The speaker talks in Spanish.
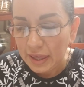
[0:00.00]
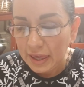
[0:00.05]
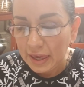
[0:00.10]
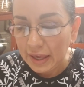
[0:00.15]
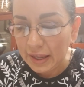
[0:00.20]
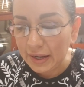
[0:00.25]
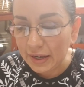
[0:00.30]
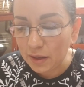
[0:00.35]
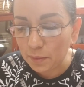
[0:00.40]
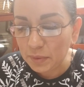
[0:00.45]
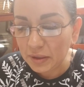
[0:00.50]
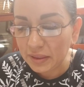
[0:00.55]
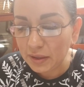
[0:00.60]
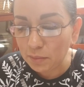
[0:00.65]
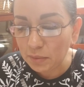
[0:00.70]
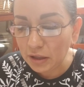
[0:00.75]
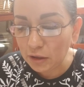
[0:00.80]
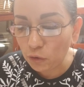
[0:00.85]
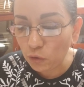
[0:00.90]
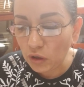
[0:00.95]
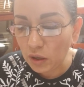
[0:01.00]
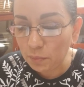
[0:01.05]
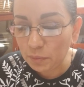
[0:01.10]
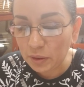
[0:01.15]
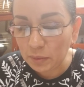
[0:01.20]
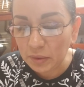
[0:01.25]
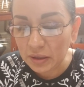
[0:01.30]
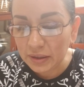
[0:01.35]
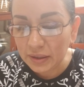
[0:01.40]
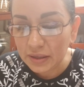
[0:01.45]
El arrepentimiento le
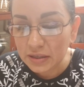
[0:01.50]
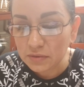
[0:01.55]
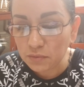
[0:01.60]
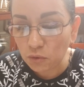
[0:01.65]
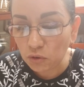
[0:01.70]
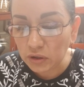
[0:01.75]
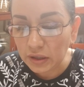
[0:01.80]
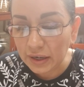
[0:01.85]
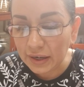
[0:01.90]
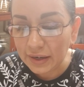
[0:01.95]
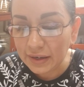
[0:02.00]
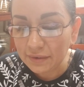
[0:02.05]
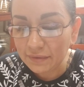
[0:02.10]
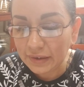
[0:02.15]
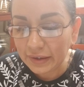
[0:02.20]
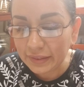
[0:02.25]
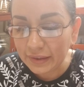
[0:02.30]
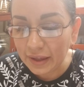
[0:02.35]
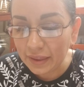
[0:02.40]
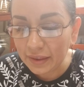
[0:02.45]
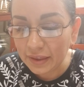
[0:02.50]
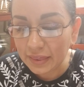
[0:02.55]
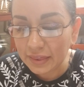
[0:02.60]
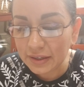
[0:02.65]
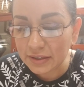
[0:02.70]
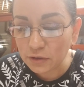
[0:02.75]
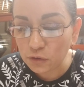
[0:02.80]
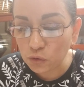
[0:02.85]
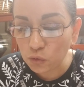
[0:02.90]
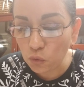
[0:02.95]
permite disfrutar la libertad
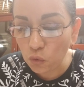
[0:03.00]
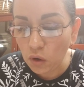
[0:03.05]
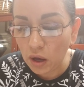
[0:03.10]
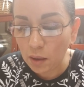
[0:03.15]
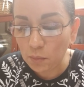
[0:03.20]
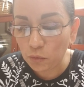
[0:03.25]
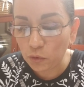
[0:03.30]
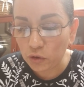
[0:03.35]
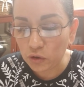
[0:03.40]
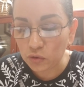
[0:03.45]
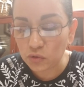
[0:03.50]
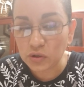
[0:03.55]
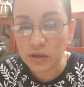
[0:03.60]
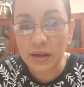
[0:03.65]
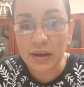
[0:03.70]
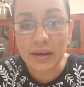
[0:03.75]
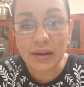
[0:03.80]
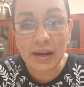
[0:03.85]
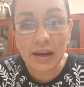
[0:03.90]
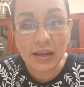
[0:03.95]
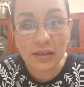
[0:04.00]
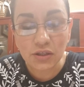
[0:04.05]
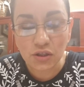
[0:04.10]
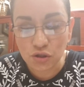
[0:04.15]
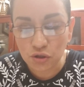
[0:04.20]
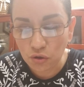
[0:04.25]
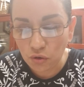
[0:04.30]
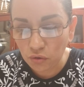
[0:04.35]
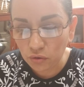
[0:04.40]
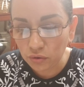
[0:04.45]
de su amorosa
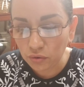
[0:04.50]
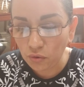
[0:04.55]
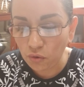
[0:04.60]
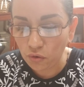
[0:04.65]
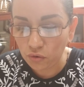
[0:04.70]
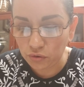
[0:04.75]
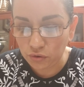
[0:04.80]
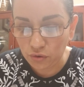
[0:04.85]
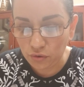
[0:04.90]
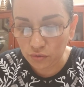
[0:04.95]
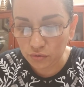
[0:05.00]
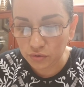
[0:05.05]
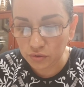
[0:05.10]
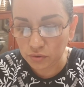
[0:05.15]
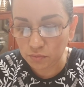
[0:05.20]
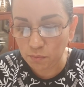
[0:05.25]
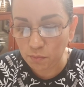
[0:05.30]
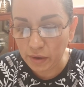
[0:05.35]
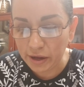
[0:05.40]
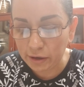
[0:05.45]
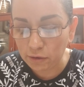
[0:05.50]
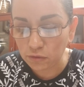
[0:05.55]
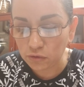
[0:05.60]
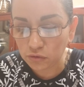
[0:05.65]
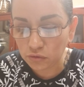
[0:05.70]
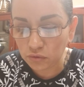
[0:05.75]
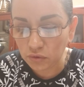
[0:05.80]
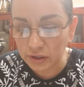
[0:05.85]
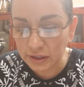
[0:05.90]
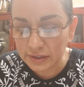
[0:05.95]
relación con Dios. Marcos
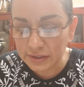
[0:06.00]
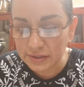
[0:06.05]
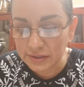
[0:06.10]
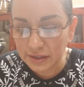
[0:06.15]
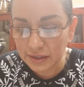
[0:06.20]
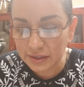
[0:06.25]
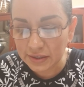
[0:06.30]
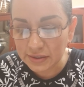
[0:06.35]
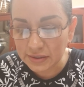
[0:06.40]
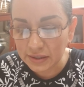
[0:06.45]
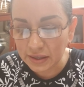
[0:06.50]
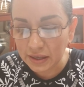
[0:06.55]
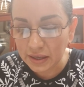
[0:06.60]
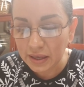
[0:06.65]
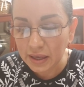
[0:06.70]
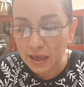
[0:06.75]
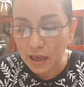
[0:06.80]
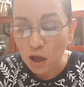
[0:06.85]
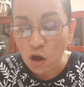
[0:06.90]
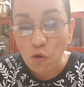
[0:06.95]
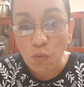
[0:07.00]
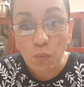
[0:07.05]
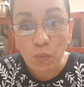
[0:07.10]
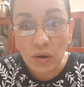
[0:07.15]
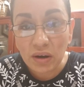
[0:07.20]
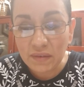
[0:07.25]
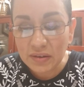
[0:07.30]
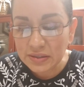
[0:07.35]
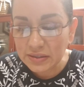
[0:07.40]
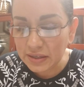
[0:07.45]
1.15 dice,
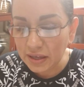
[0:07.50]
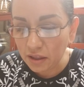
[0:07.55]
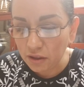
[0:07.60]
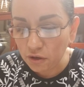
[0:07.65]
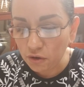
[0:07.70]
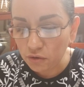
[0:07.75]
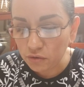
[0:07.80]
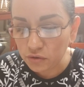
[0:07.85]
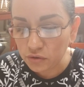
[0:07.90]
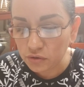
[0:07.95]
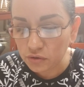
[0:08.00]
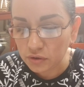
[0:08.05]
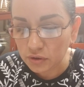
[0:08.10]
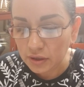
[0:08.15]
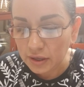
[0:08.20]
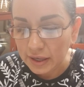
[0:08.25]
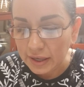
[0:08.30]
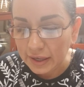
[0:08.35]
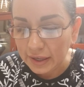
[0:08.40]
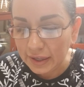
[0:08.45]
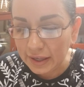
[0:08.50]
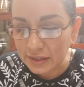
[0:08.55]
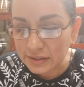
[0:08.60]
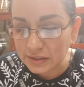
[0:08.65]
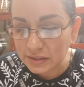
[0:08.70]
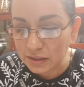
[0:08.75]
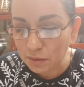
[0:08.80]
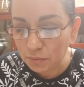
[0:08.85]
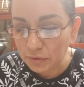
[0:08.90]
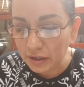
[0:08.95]
vuélvanse a Dios y
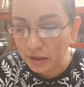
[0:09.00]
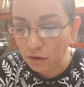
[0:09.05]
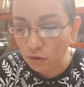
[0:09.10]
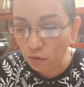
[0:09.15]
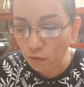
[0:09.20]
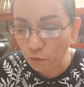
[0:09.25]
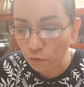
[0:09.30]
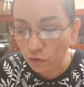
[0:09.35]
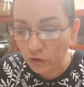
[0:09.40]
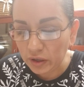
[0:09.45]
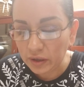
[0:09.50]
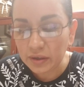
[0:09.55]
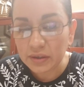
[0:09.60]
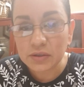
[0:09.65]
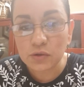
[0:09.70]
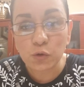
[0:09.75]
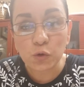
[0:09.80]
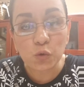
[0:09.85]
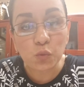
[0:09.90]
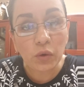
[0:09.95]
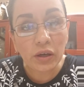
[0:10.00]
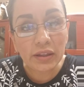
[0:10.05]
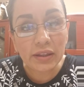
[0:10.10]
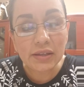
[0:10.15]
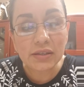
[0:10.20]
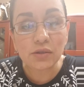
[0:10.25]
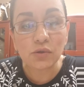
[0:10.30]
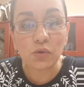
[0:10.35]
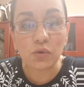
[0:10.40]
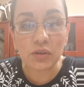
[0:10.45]
acepten con fe sus
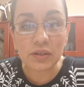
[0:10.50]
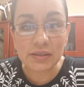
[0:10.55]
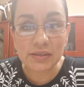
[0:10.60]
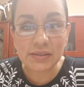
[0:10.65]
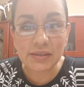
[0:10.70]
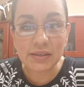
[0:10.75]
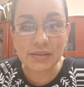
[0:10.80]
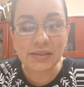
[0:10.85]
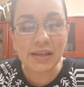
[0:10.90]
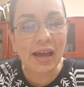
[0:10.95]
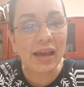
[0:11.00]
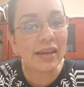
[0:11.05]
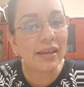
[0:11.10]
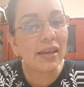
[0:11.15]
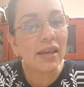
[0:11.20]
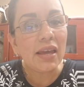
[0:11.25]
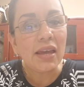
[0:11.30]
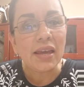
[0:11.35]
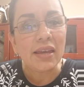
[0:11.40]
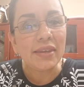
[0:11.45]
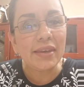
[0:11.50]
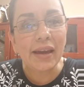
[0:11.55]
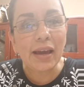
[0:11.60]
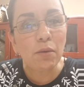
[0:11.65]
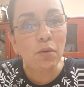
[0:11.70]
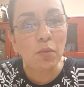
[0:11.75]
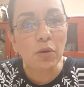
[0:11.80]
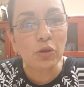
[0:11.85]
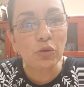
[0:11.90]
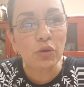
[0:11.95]
buenas noticias. llega el
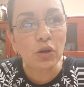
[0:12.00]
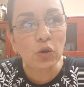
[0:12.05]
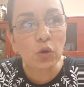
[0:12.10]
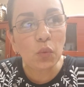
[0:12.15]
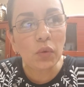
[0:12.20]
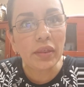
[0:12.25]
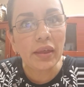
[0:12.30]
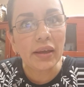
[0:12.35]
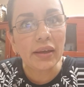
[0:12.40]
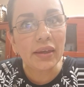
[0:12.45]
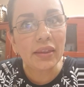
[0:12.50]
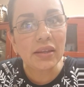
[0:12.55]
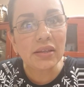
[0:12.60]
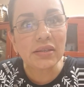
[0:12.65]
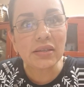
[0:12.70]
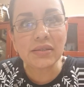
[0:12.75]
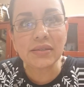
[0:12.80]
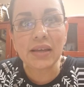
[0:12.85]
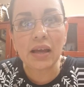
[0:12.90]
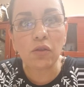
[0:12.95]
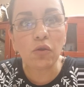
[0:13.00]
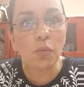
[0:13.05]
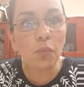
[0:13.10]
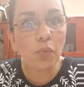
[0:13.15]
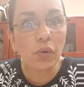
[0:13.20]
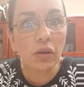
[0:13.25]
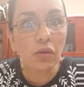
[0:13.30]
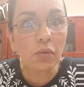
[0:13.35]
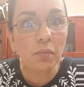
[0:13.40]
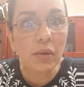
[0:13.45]
momento de tu vida en que dices, ya no
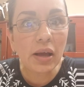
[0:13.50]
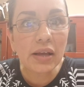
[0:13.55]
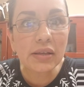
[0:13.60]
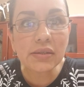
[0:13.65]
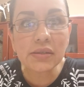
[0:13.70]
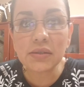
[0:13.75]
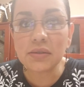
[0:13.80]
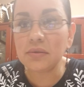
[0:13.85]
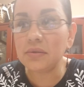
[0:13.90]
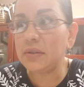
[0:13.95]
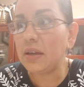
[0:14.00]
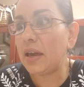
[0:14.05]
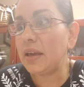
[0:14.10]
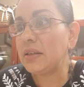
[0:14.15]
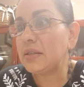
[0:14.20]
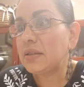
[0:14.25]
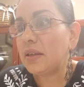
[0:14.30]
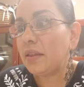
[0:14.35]
puedo más, ya hice